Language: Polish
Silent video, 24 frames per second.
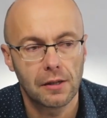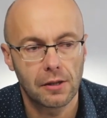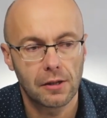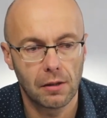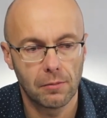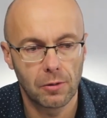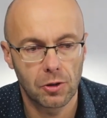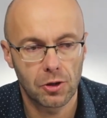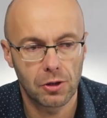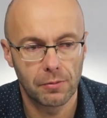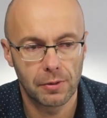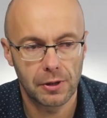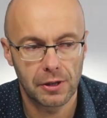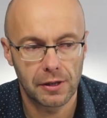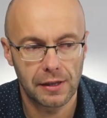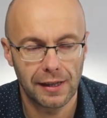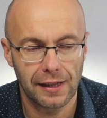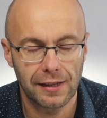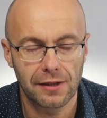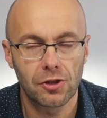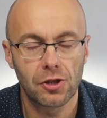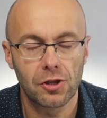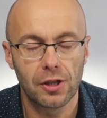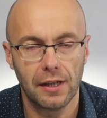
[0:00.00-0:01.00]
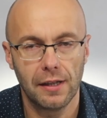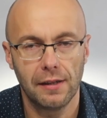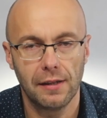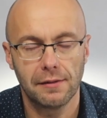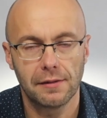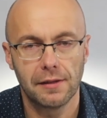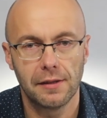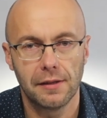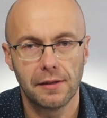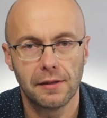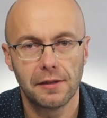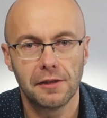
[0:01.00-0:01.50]
to może być tak, że
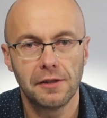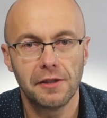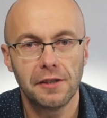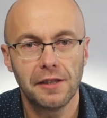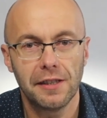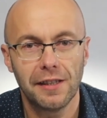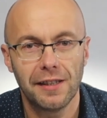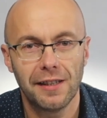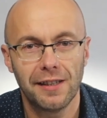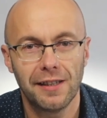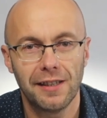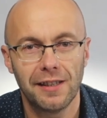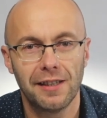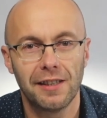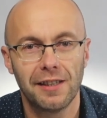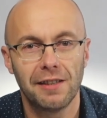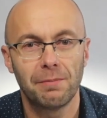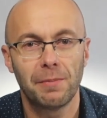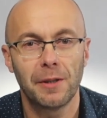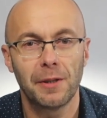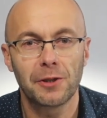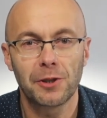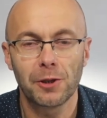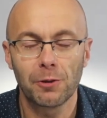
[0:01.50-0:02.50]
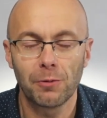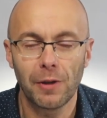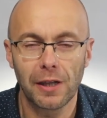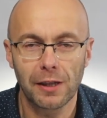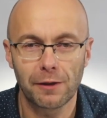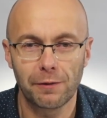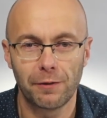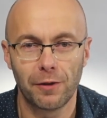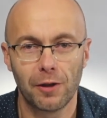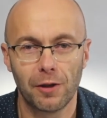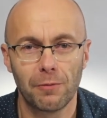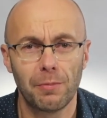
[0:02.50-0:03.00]
e, nie będzie
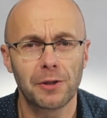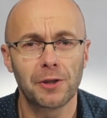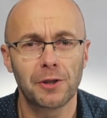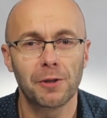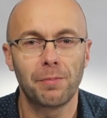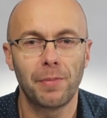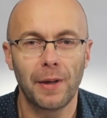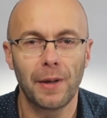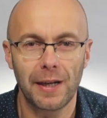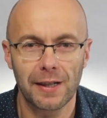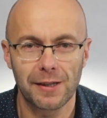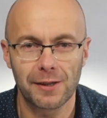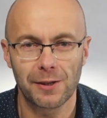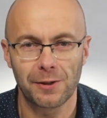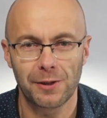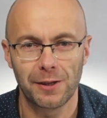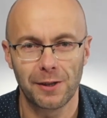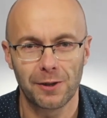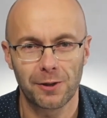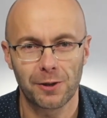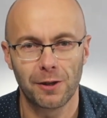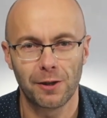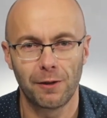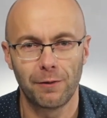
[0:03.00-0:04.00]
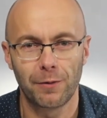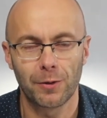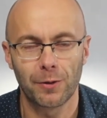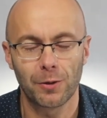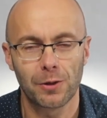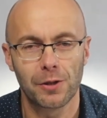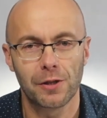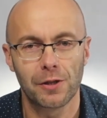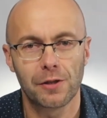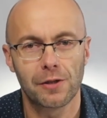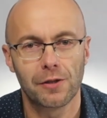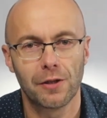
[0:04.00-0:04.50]
łatwo, będzie bardzo ciężko
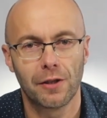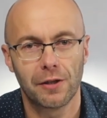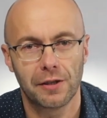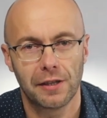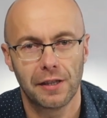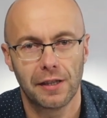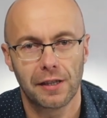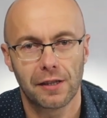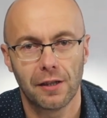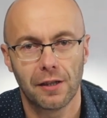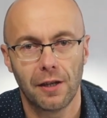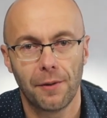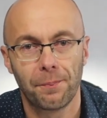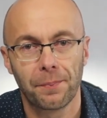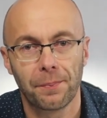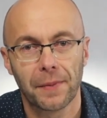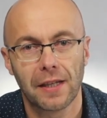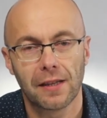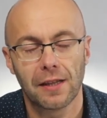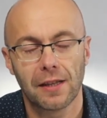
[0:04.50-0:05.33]
wrócić do niego.